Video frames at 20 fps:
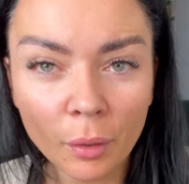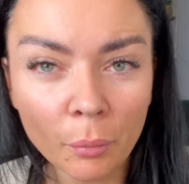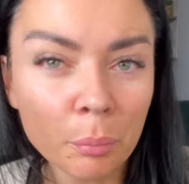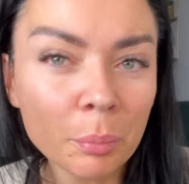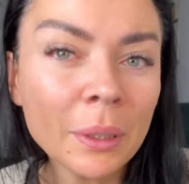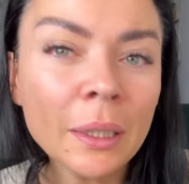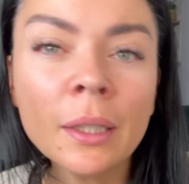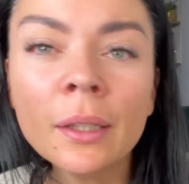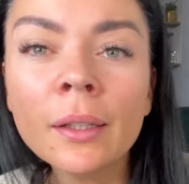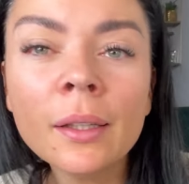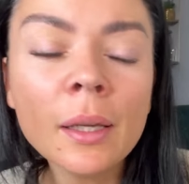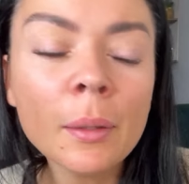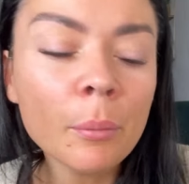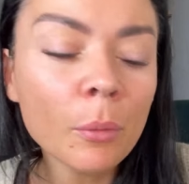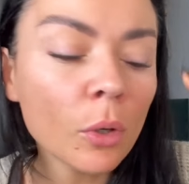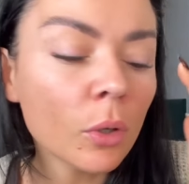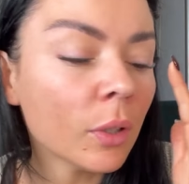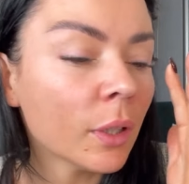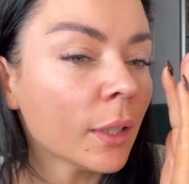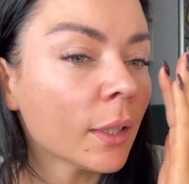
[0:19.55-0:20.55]
peelingiem,
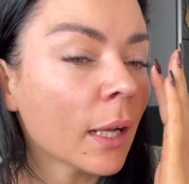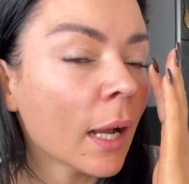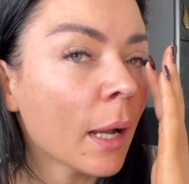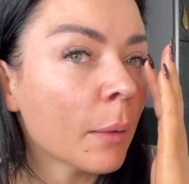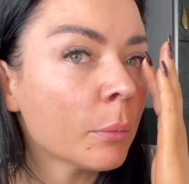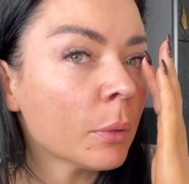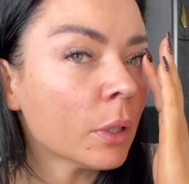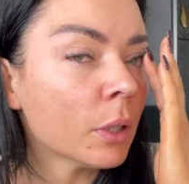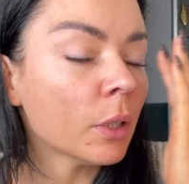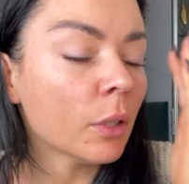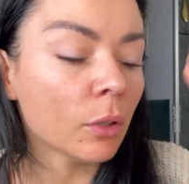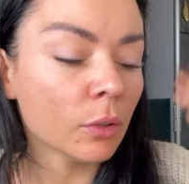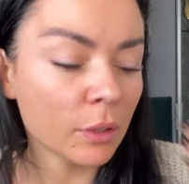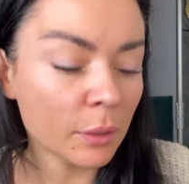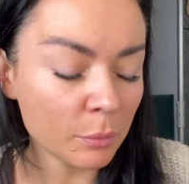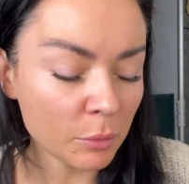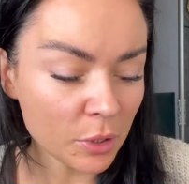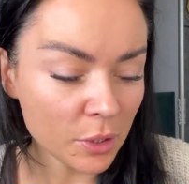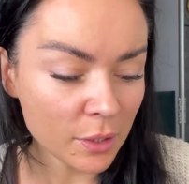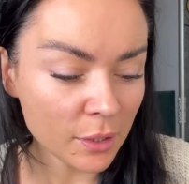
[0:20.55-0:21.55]
olejkami i one
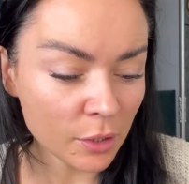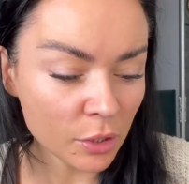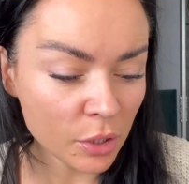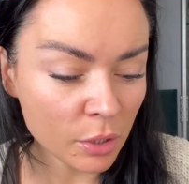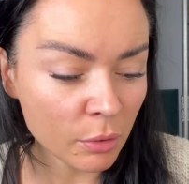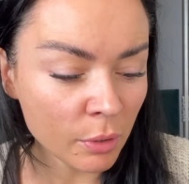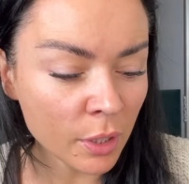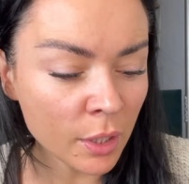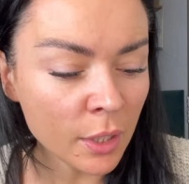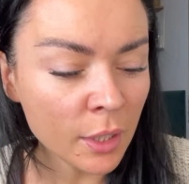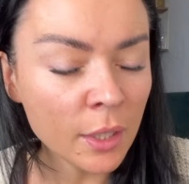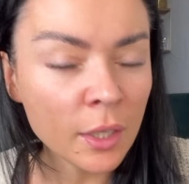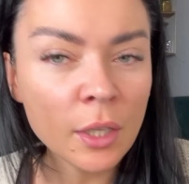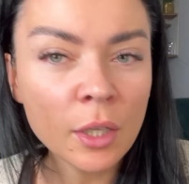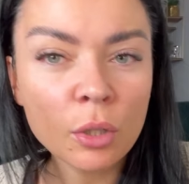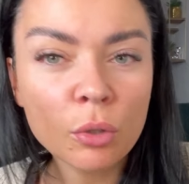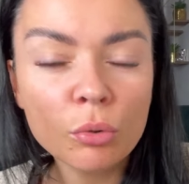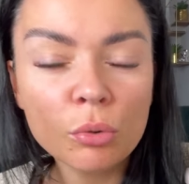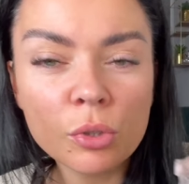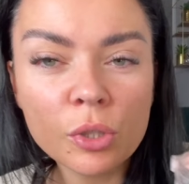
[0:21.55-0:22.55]
mi się zaczęły,
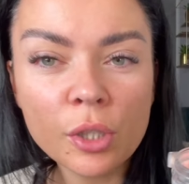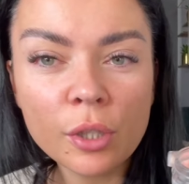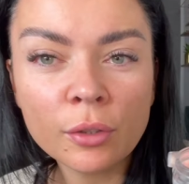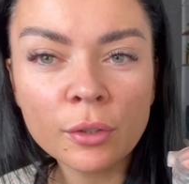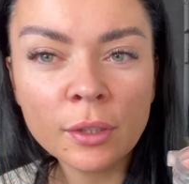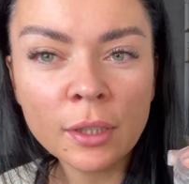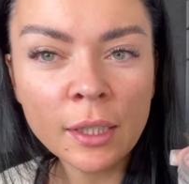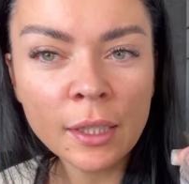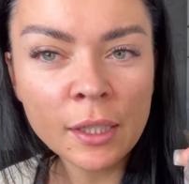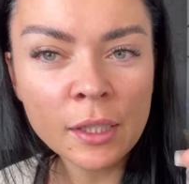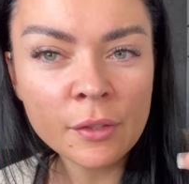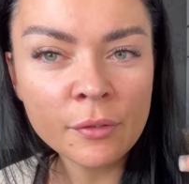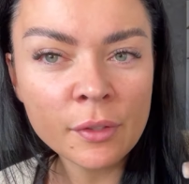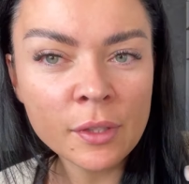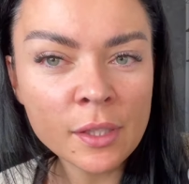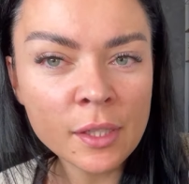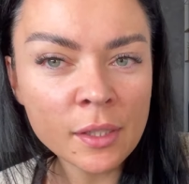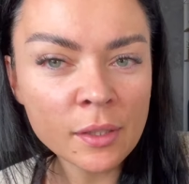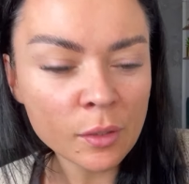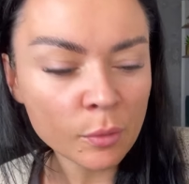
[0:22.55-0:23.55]
kurczę, odklejać,
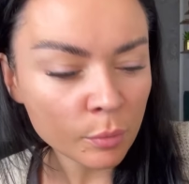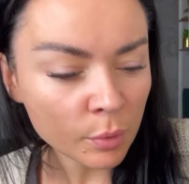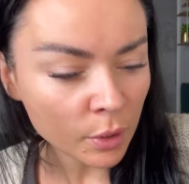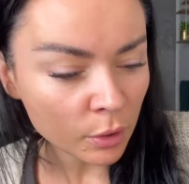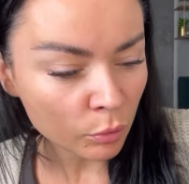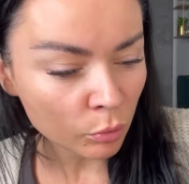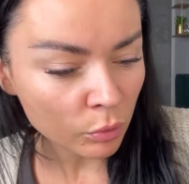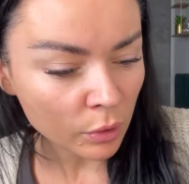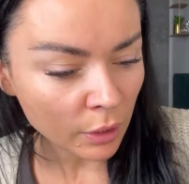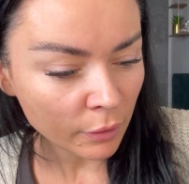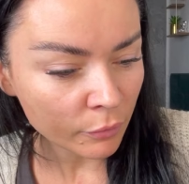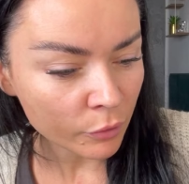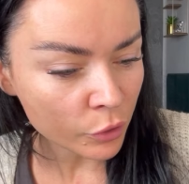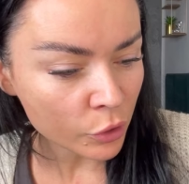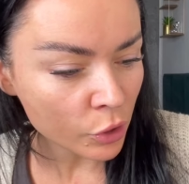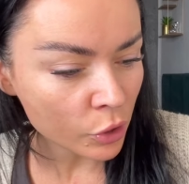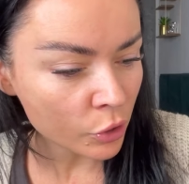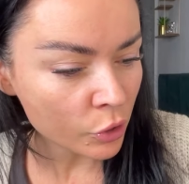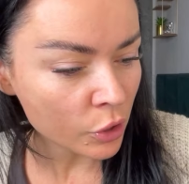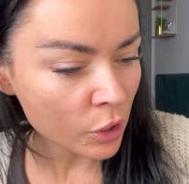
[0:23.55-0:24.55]
więc ja sobie je tutaj
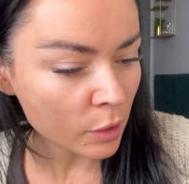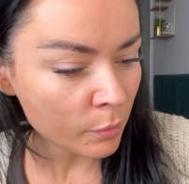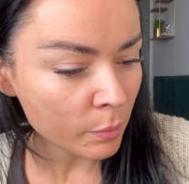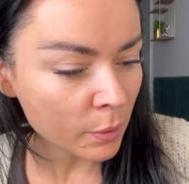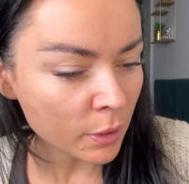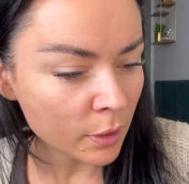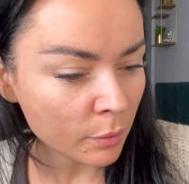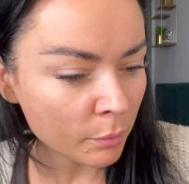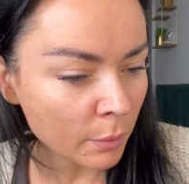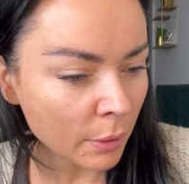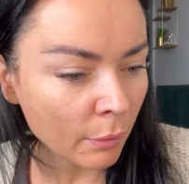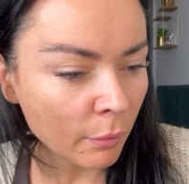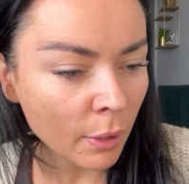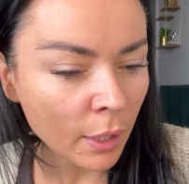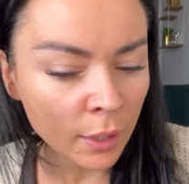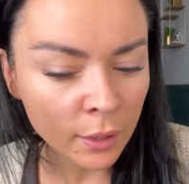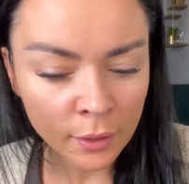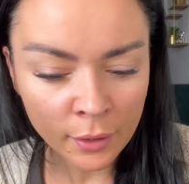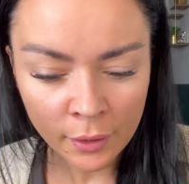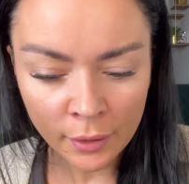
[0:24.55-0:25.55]
wyczyszczę i będę miała
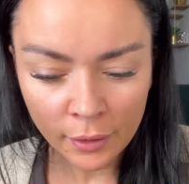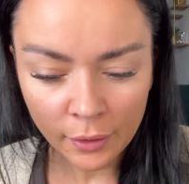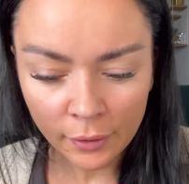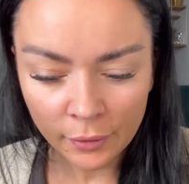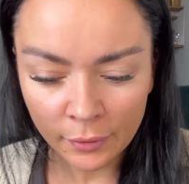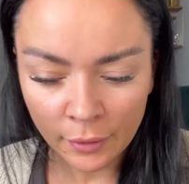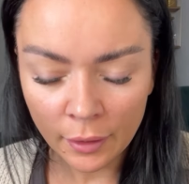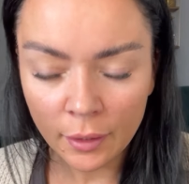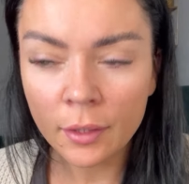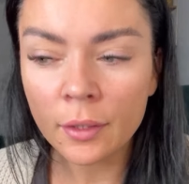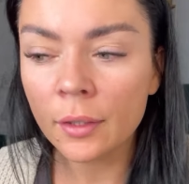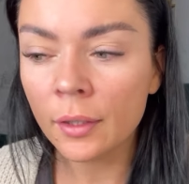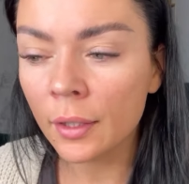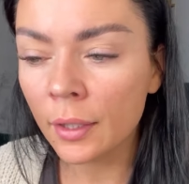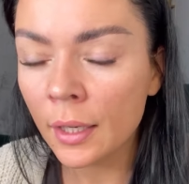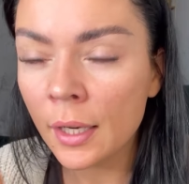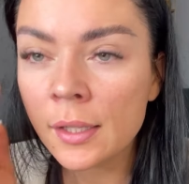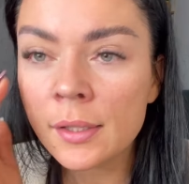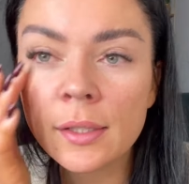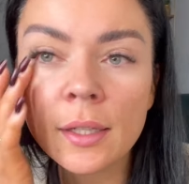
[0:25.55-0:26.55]
na inny
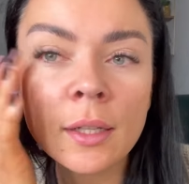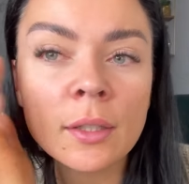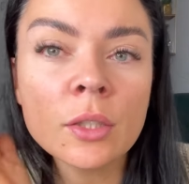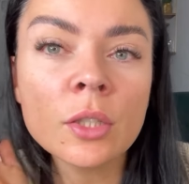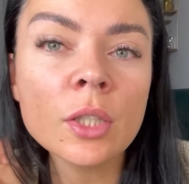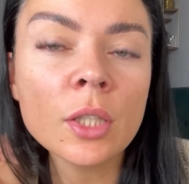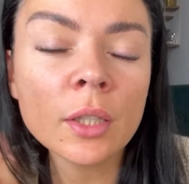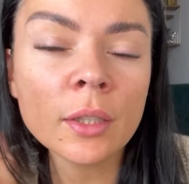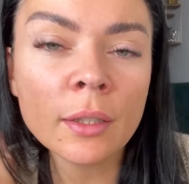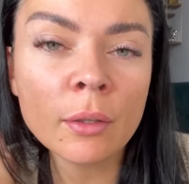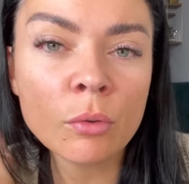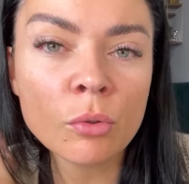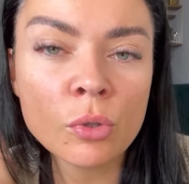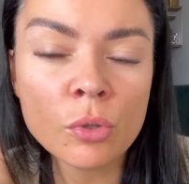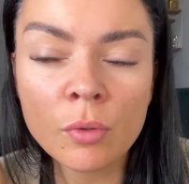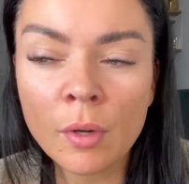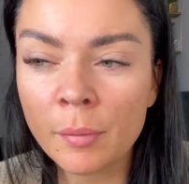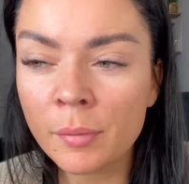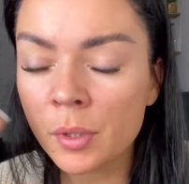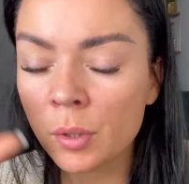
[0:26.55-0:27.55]
raz, a dzisiaj
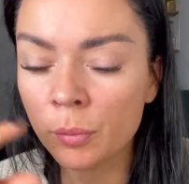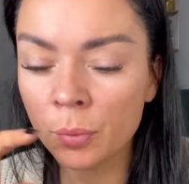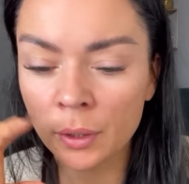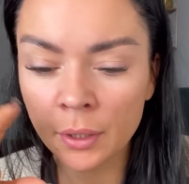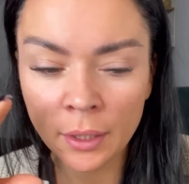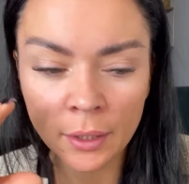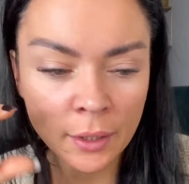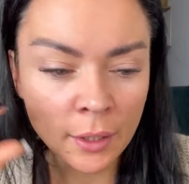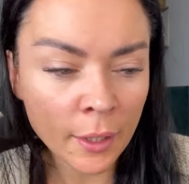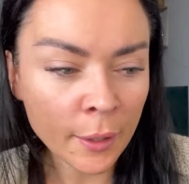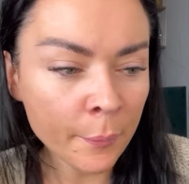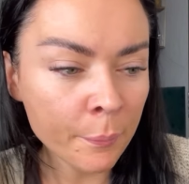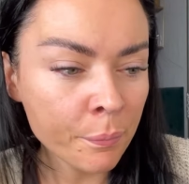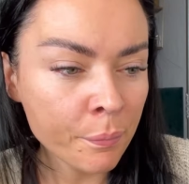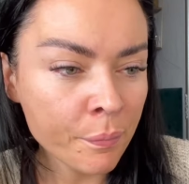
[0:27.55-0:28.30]
nałożyłam sobie takie